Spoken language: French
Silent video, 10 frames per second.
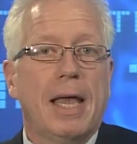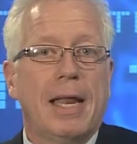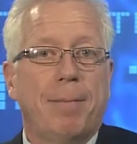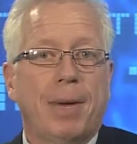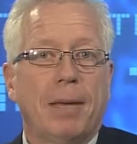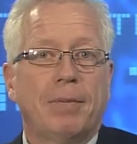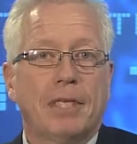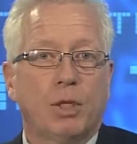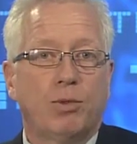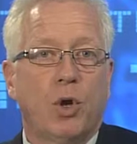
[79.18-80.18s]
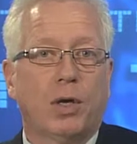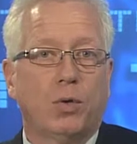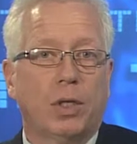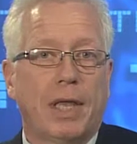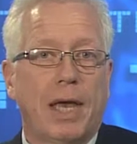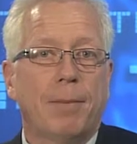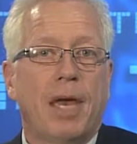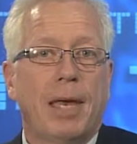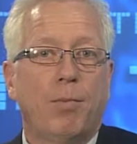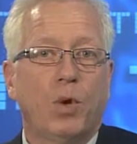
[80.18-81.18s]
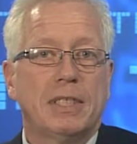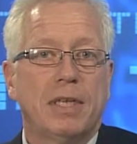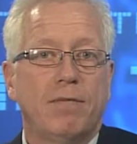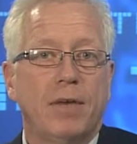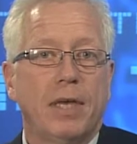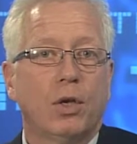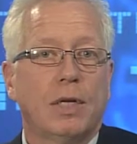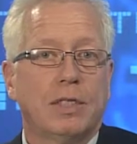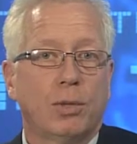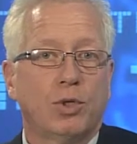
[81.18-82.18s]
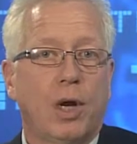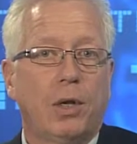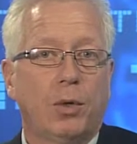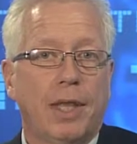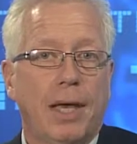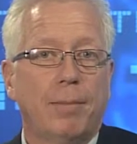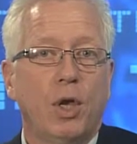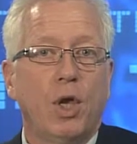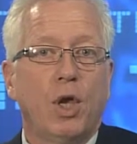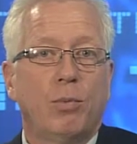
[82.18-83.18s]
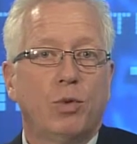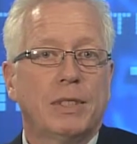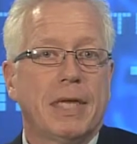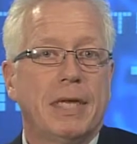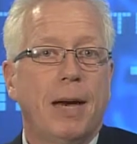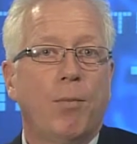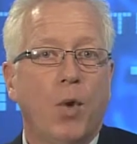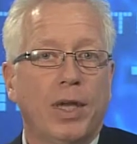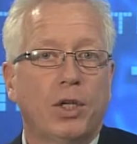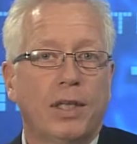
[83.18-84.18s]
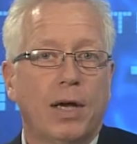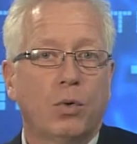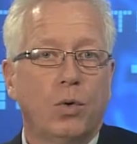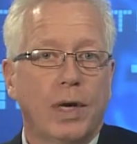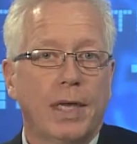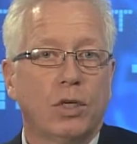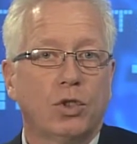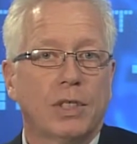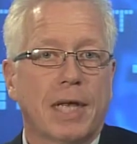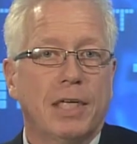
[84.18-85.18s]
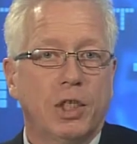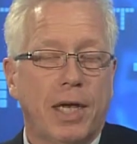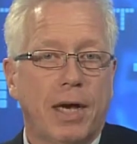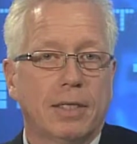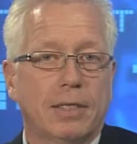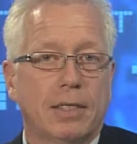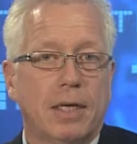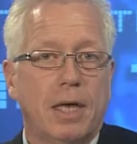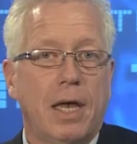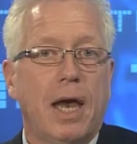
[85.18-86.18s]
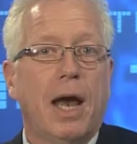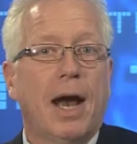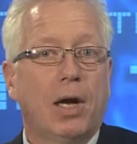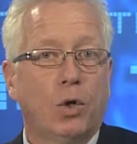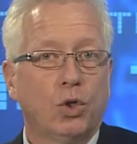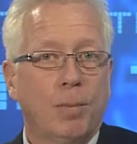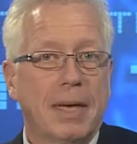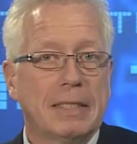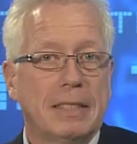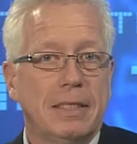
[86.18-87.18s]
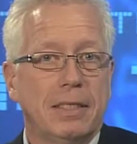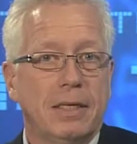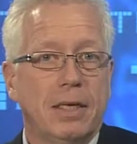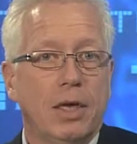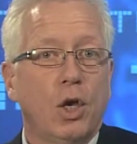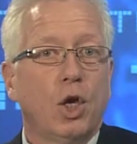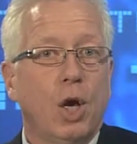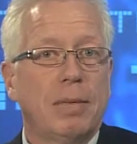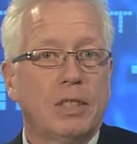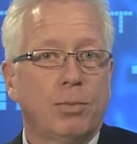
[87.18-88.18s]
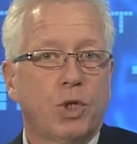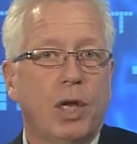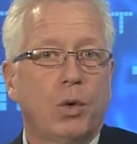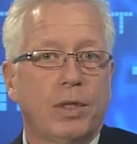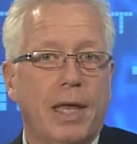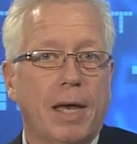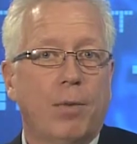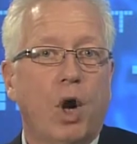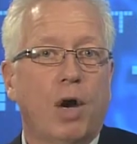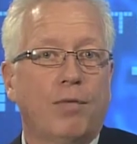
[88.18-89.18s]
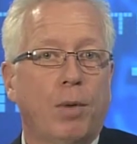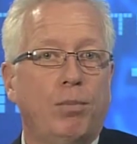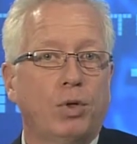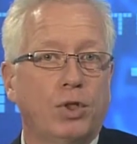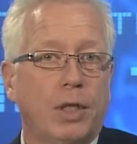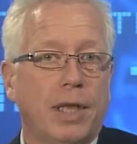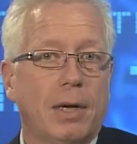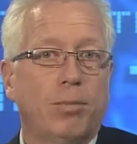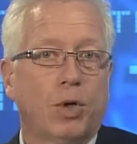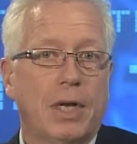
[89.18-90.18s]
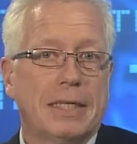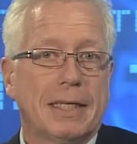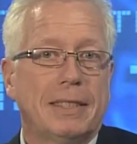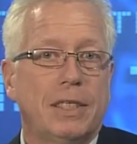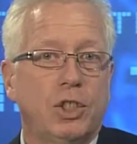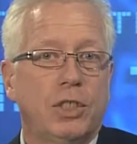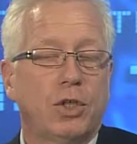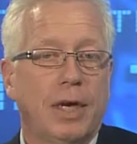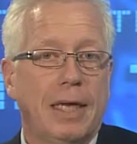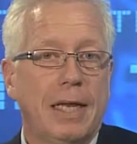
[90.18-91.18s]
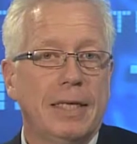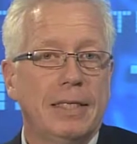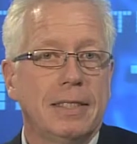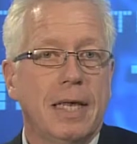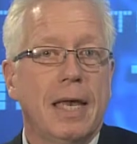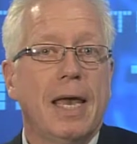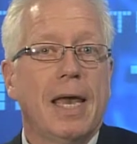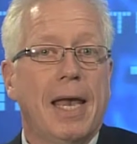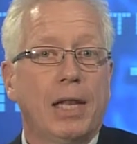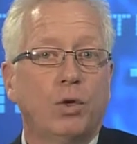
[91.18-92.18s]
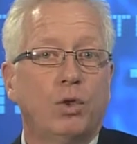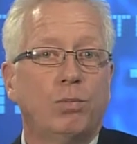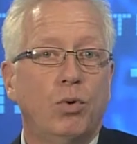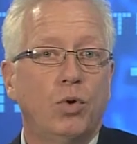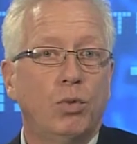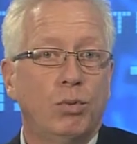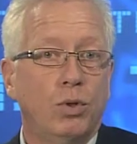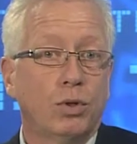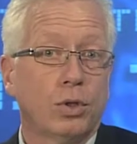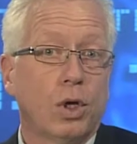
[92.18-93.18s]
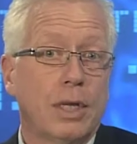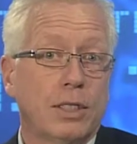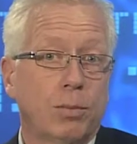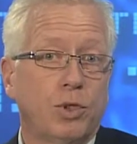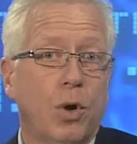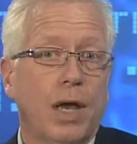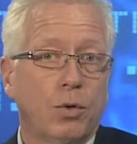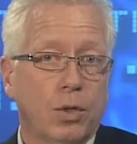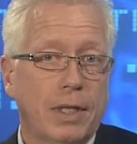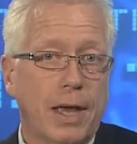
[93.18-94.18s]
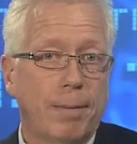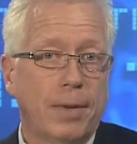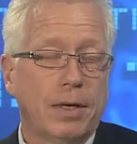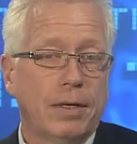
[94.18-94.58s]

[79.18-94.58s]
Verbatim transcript: La prime des options à court terme est moins élevée que les options à long terme puisqu'il y a moins de temps à courir jusqu'à l'échéance. En contrepartie, comme les options à long terme offrent plus de temps pour que la stratégie se réalise, elles coûtent beaucoup plus que les options à court terme.